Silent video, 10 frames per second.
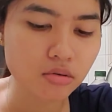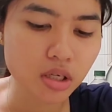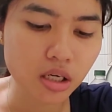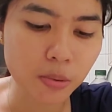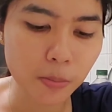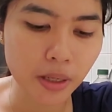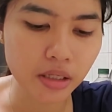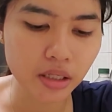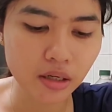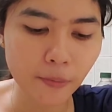udah
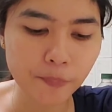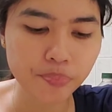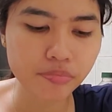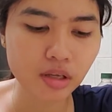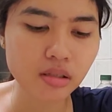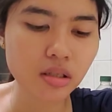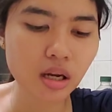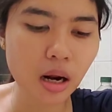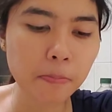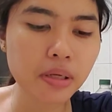diperbaikin
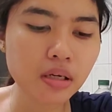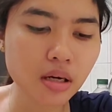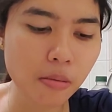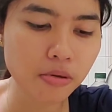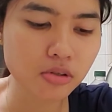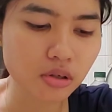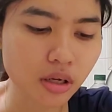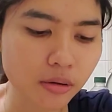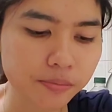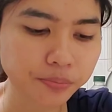sekarang pindah
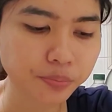bocornya